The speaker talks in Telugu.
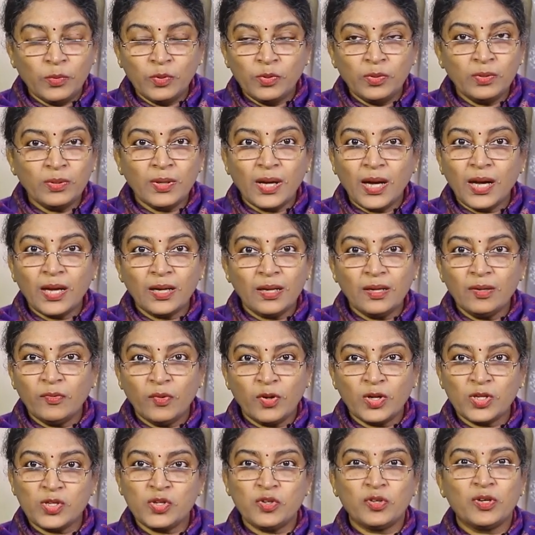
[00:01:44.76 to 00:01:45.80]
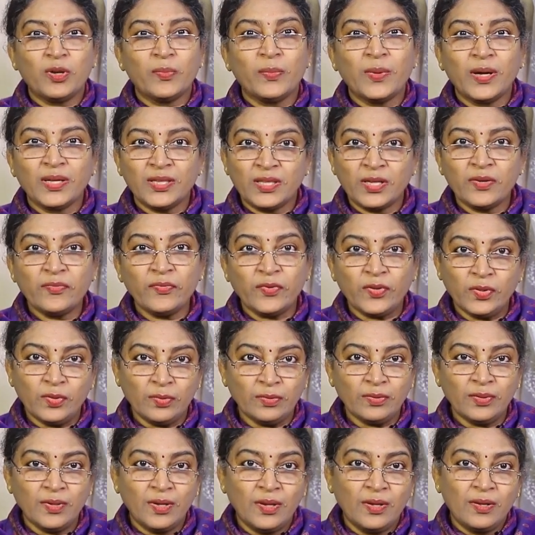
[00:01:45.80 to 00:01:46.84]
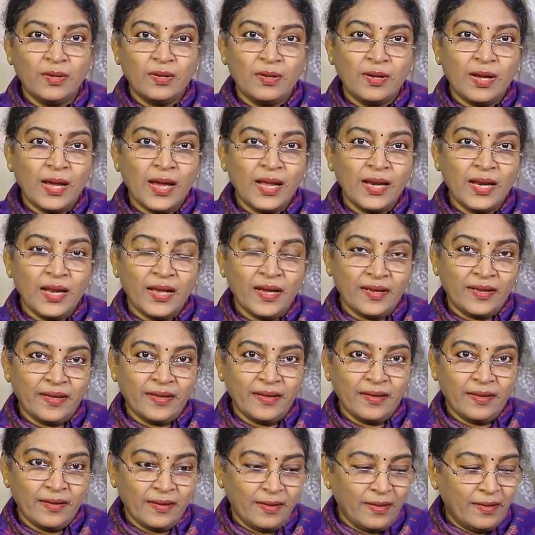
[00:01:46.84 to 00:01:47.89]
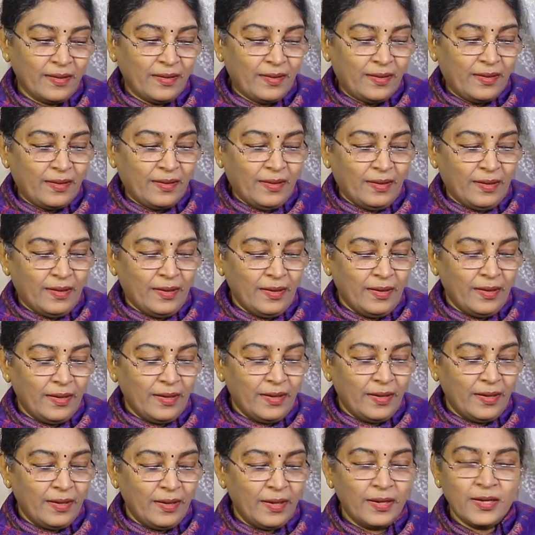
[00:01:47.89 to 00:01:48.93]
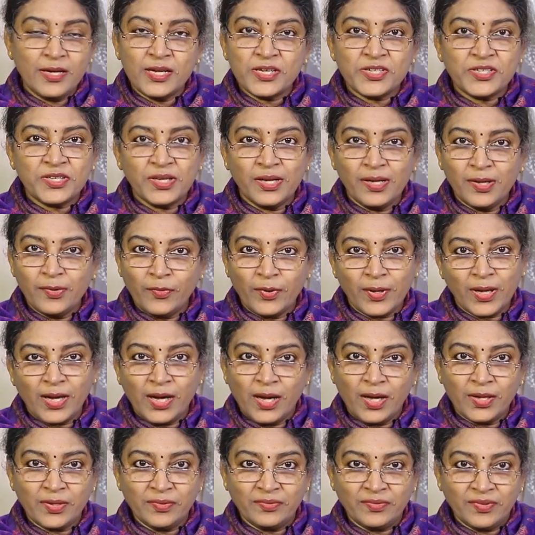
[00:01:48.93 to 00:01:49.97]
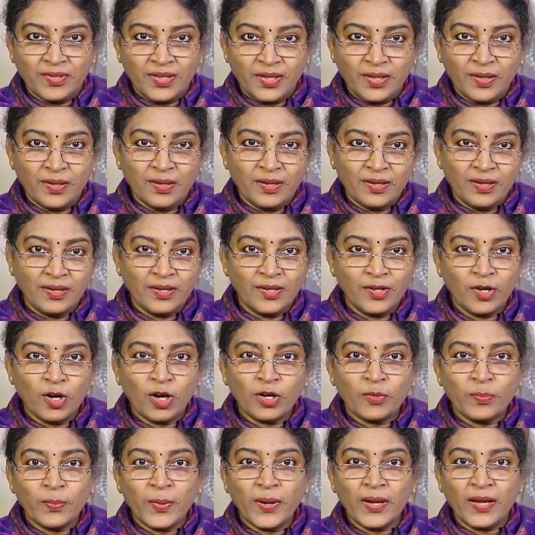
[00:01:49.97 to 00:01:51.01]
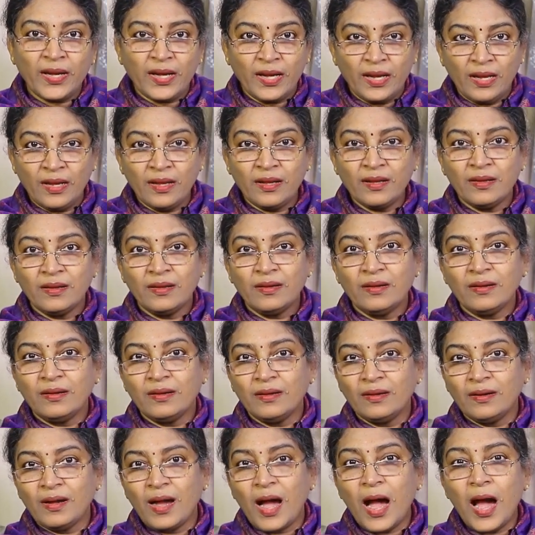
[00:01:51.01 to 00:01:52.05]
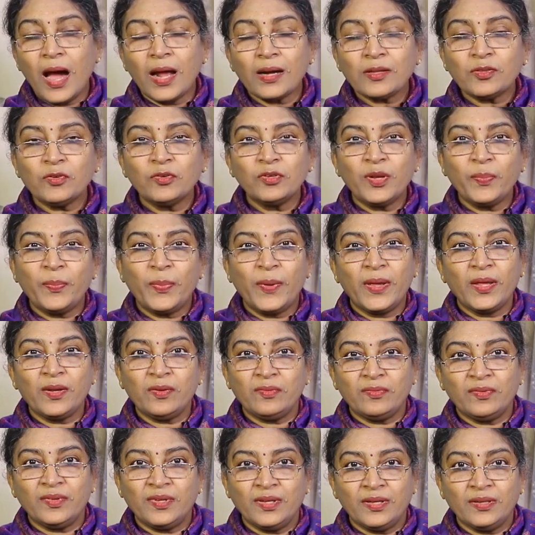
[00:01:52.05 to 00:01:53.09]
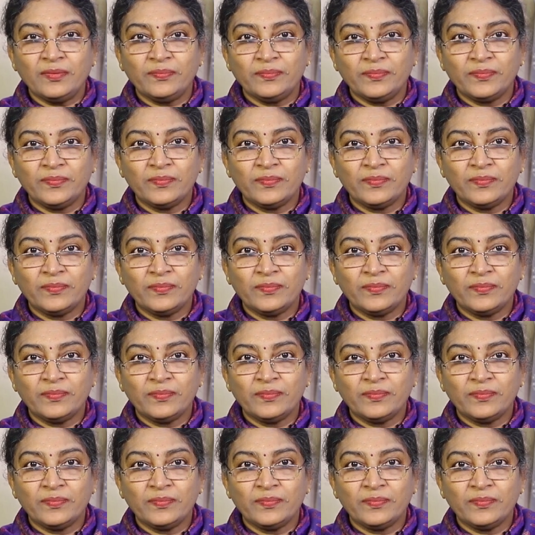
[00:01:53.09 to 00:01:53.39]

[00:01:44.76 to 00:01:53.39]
మూడు ఆర్లు ఒక చోట మాత్రం వద్దు అలాగే ఇనీషియల్లో ఒక ఆరు ఉంది డాట్ పెట్టి ఆర్ తోటి పేరుంది